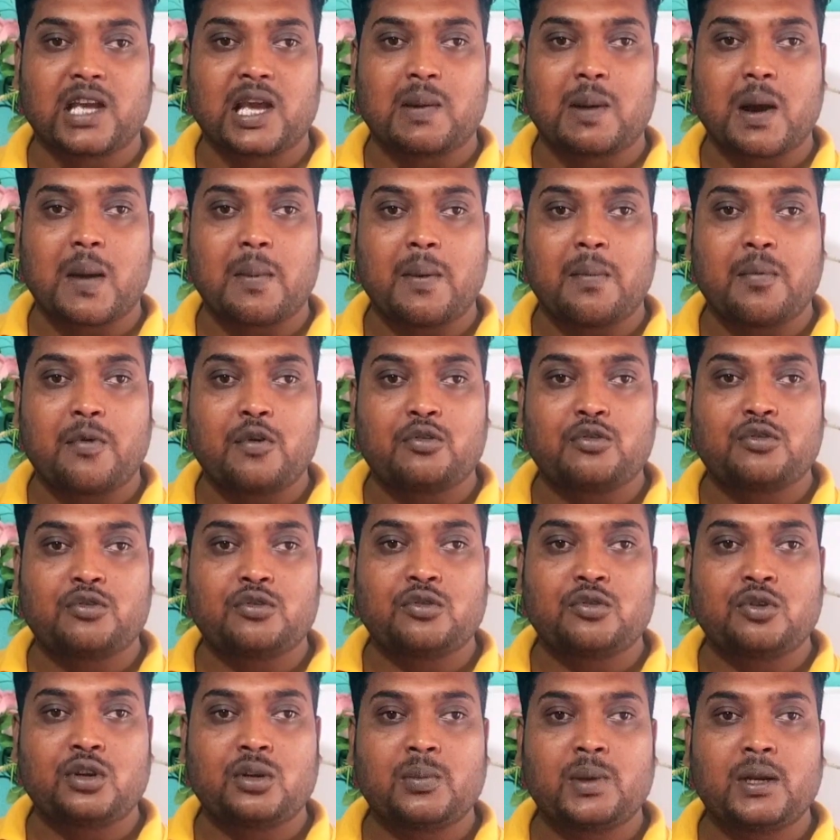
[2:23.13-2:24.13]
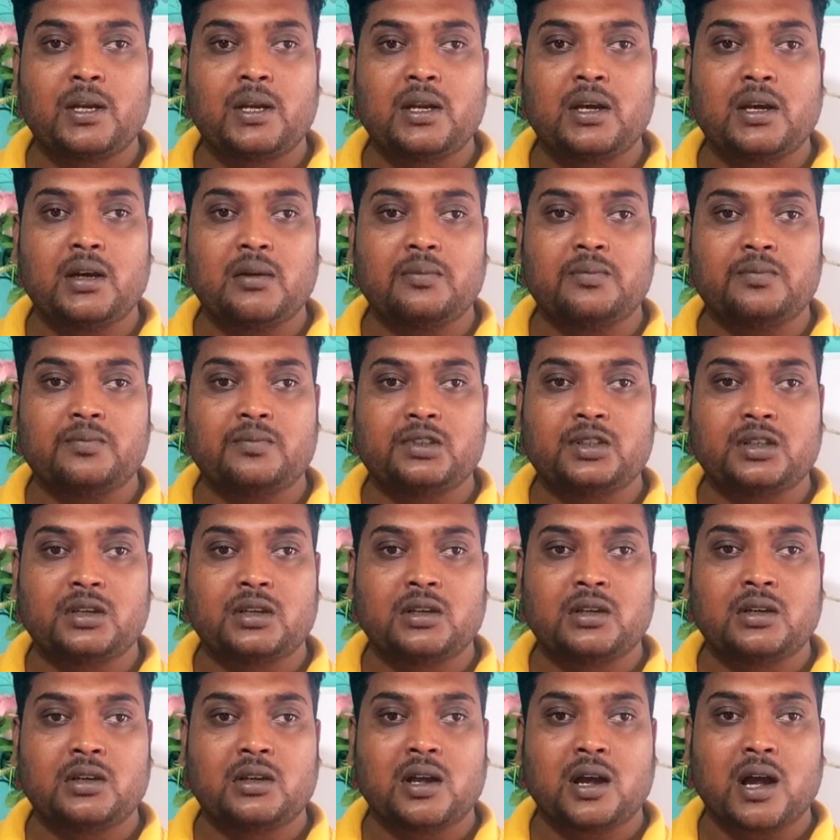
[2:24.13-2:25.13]
এভাবে প্রশ্ন করবেন না
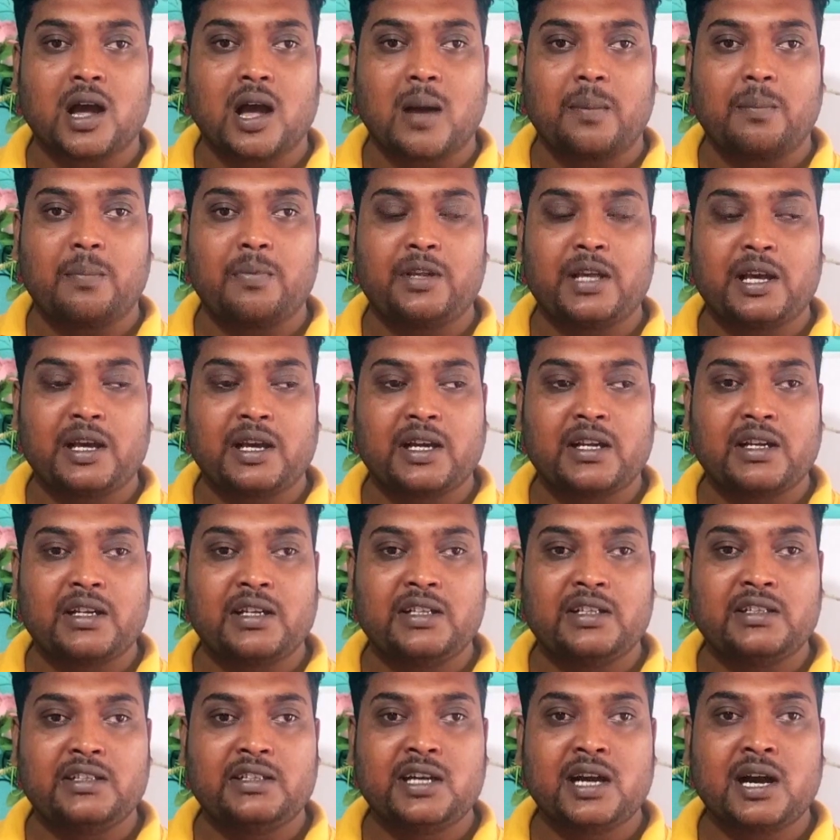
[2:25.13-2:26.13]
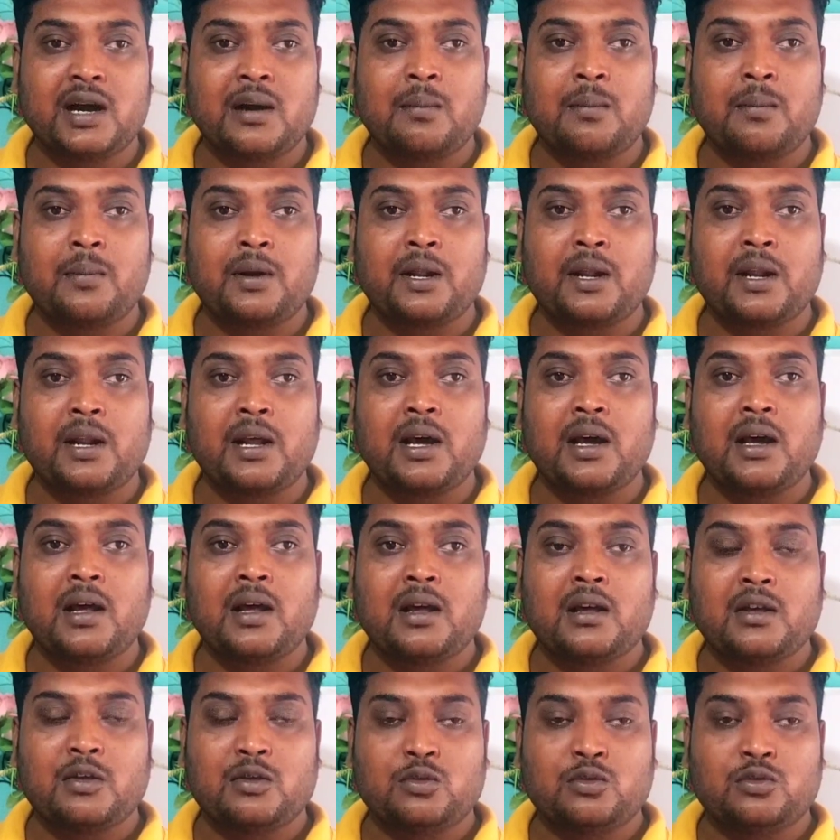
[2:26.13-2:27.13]
আপনি আগে নিজে আমব্রেলা
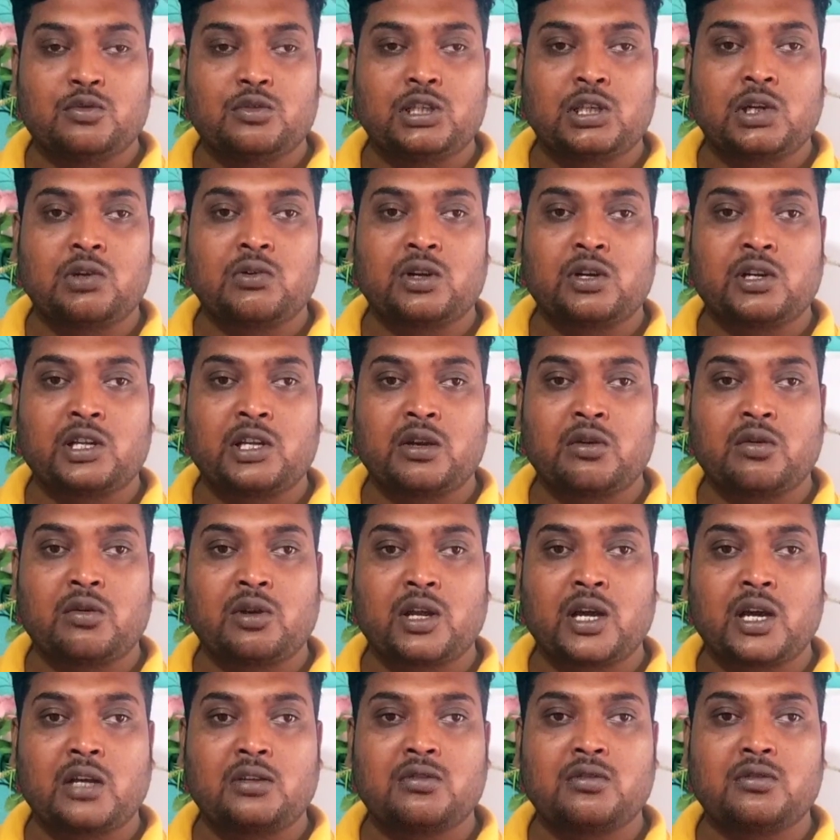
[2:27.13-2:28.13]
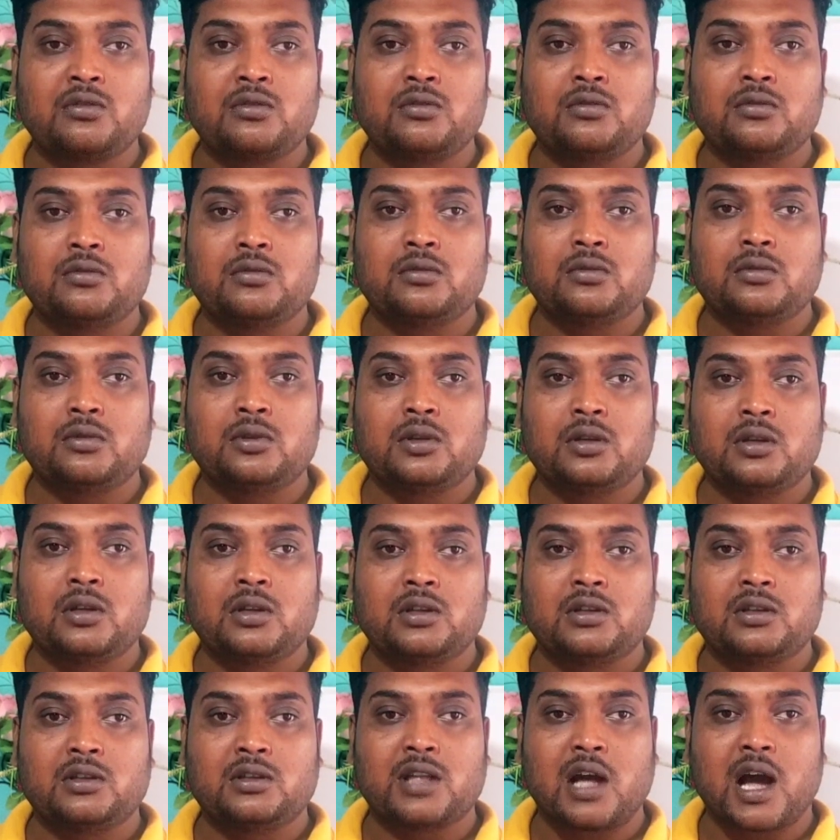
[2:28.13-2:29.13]
উচ্চারণটা ঠিক করে আসুন
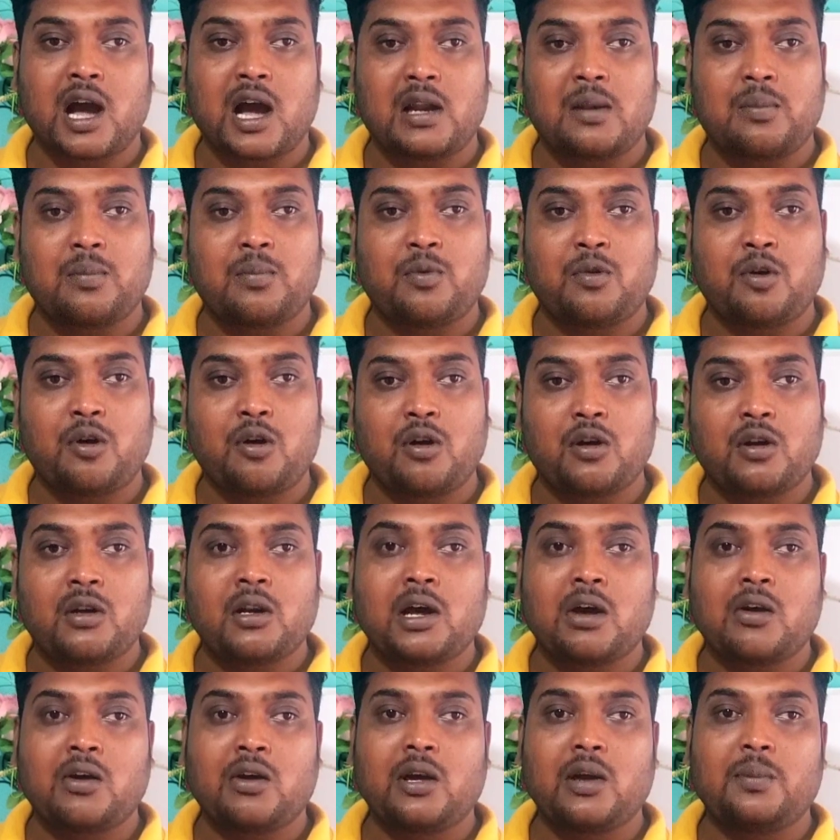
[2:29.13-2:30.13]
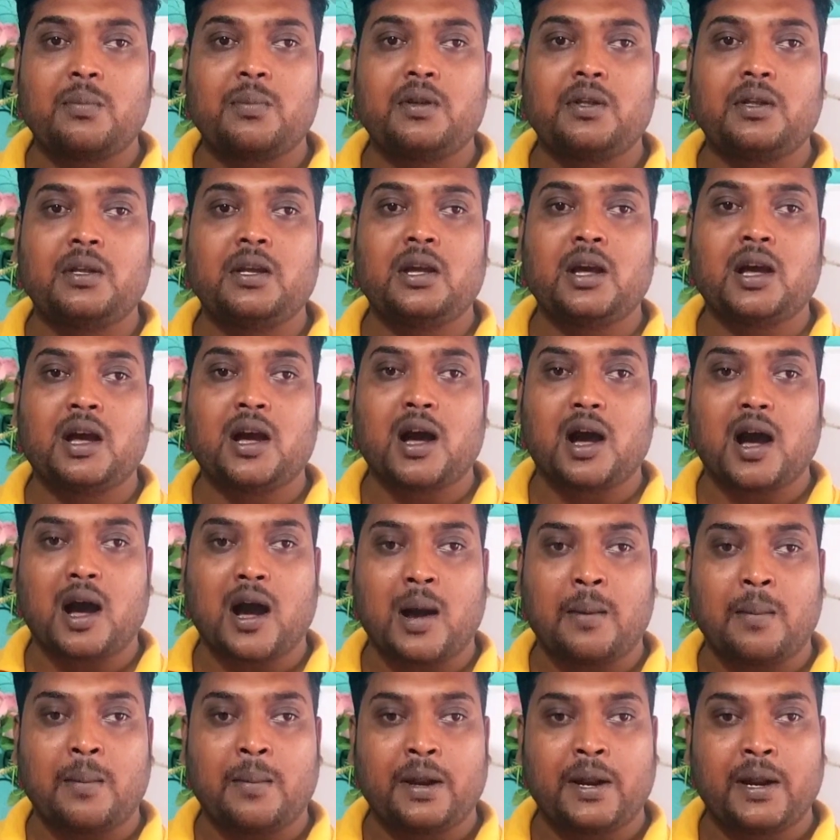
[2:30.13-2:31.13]
তারপর না হয় আপনি
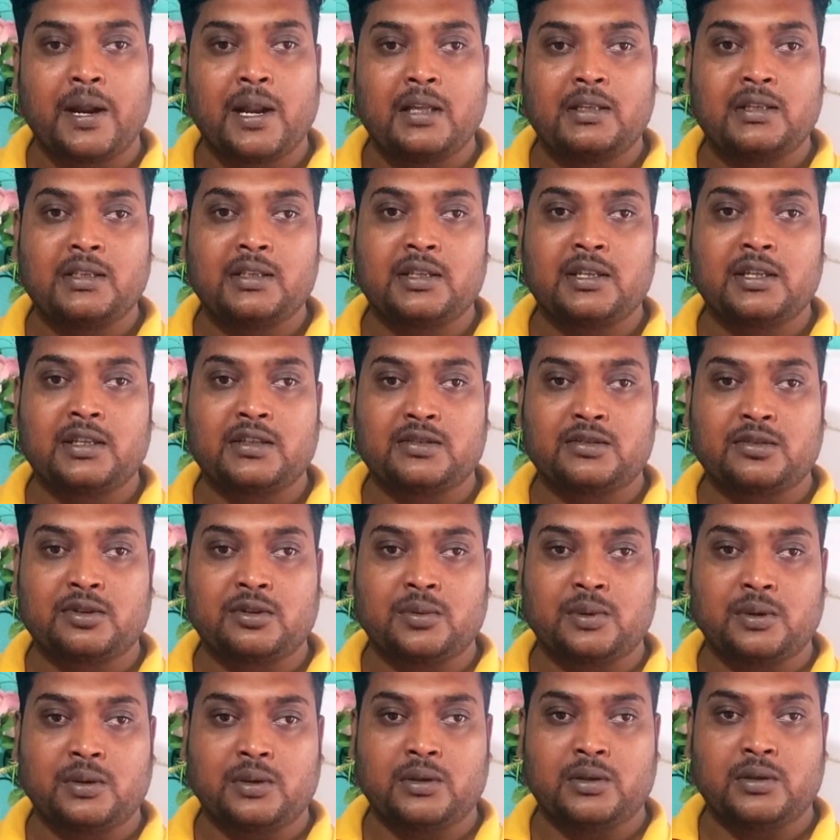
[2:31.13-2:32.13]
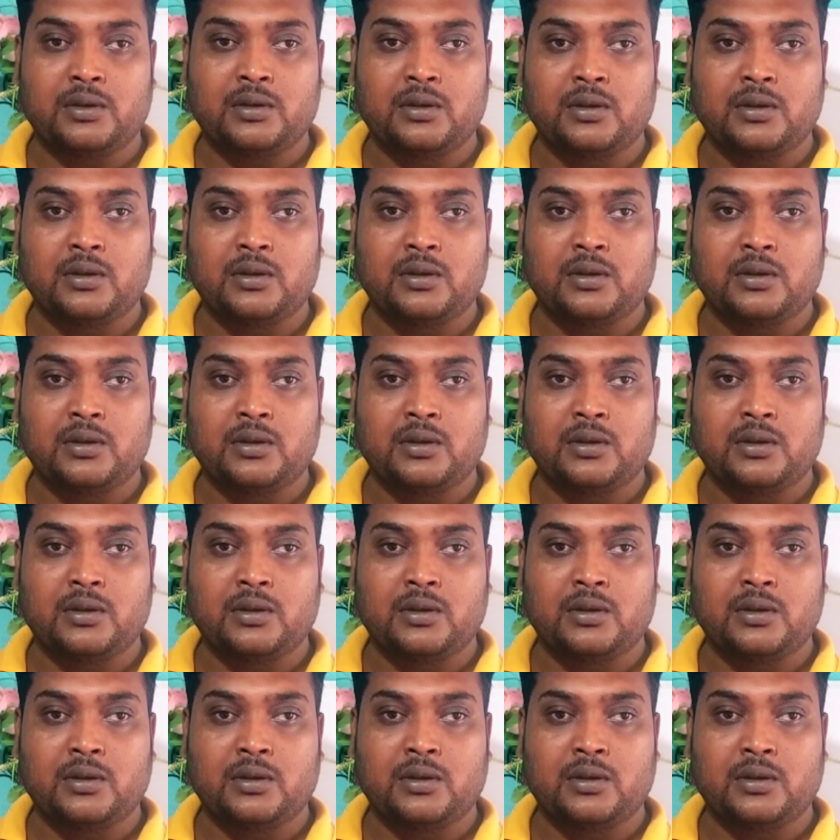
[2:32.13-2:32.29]
আমরেলা জিজ্ঞেস করবেন